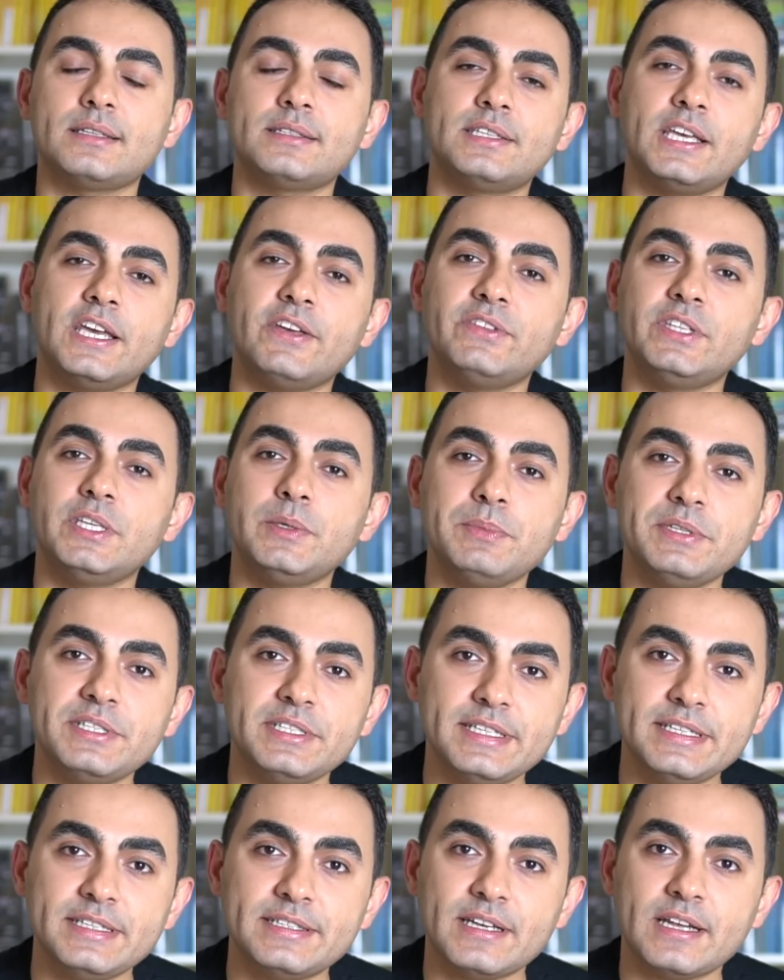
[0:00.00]
sevdiğimiz
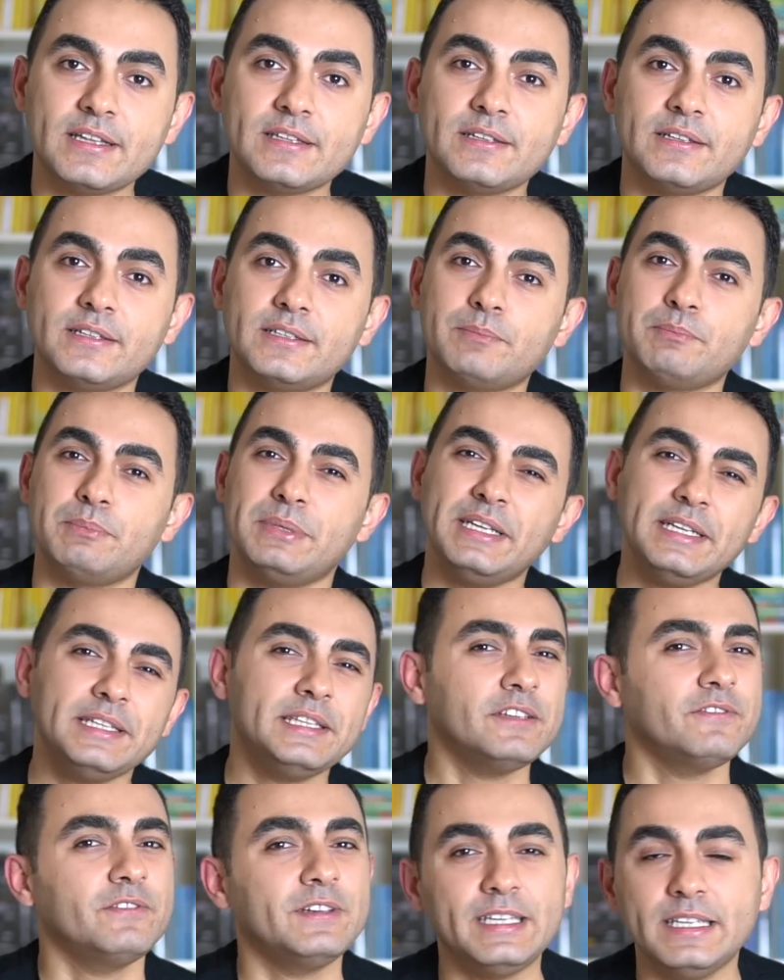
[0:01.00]
insanların,
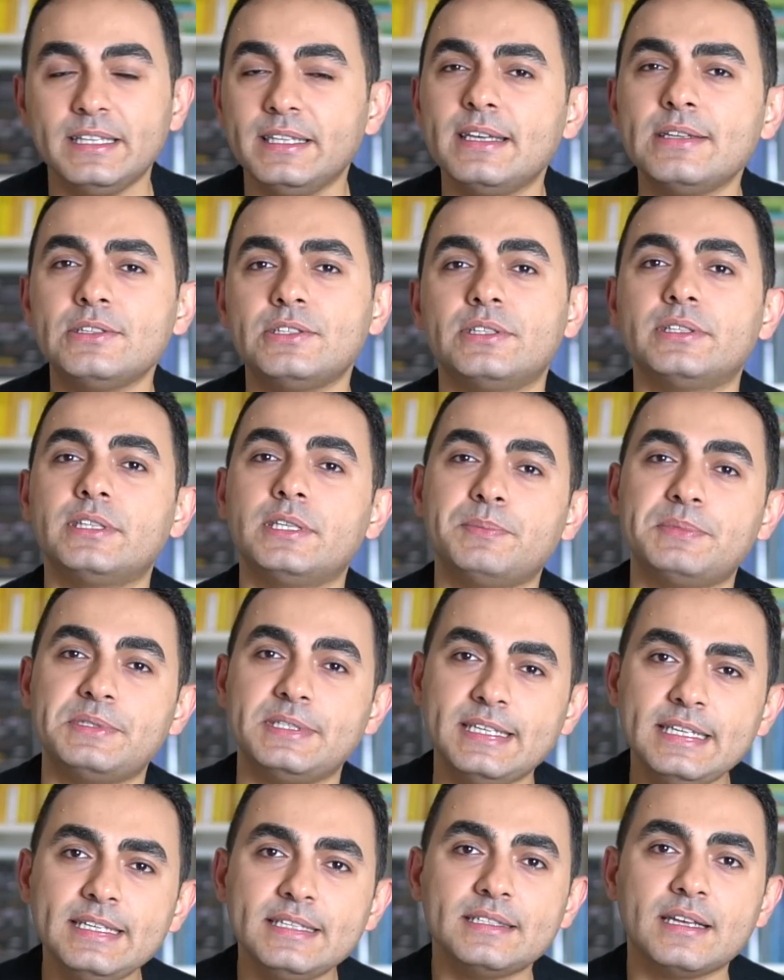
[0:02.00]
birlikte vakit
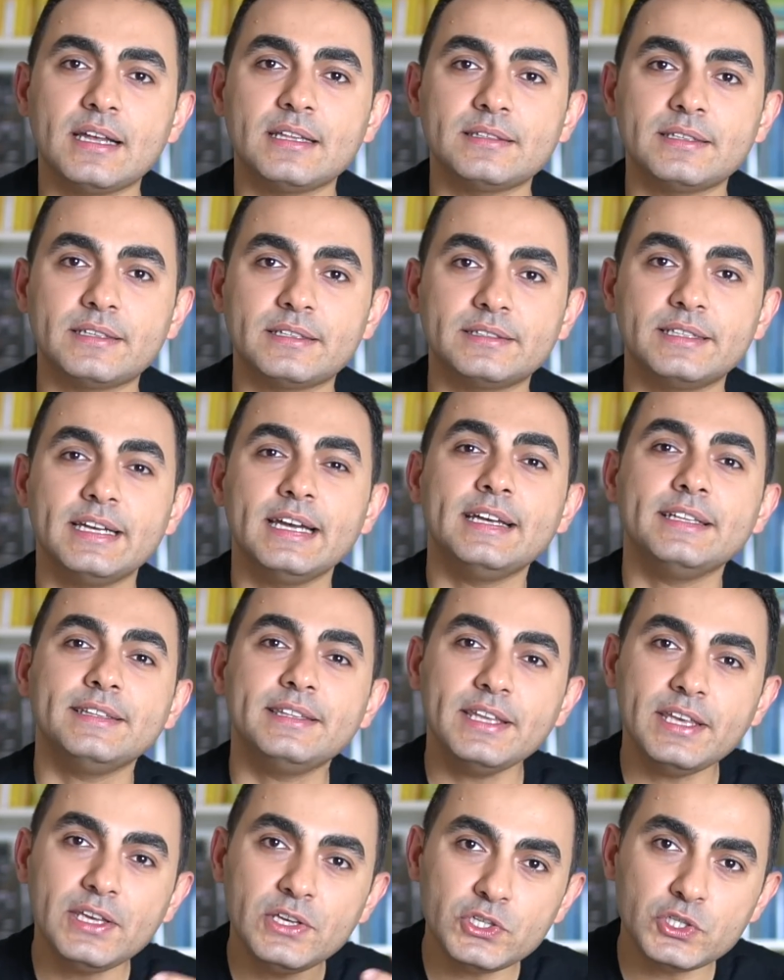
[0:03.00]
geçirdiğimiz insanların
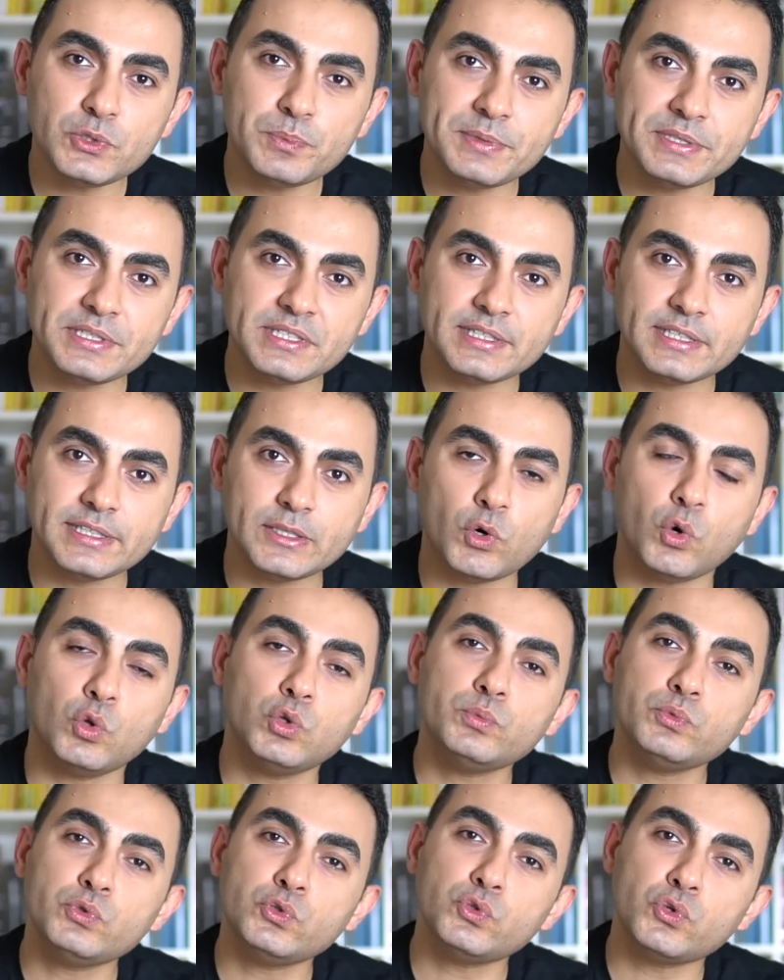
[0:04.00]
değişmesini,
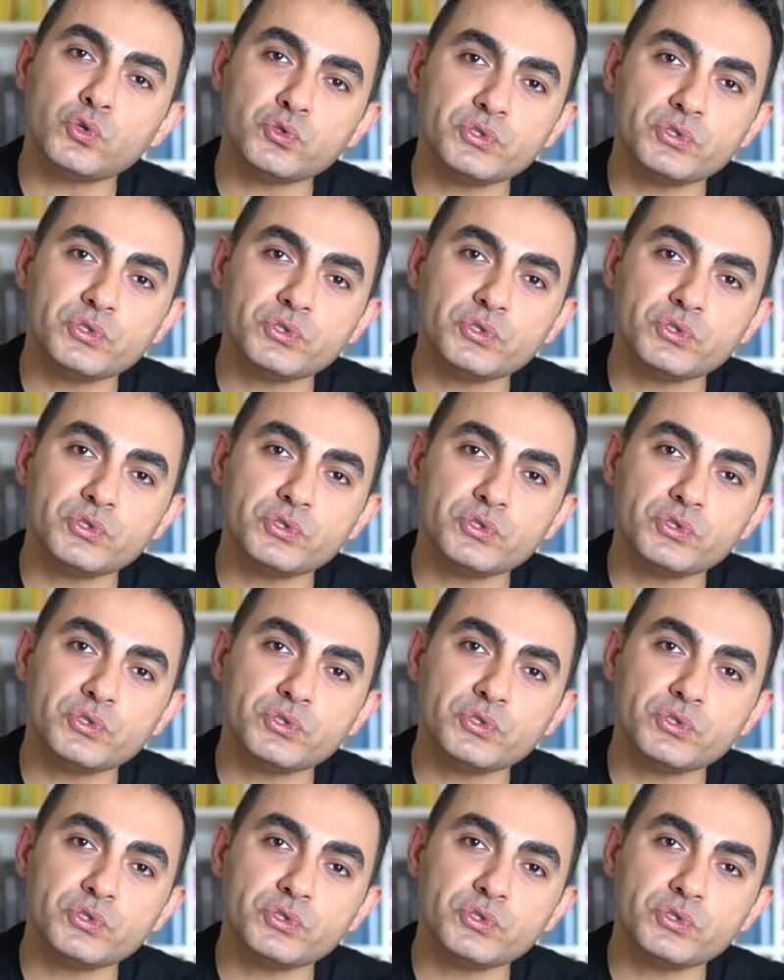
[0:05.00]
olumsuz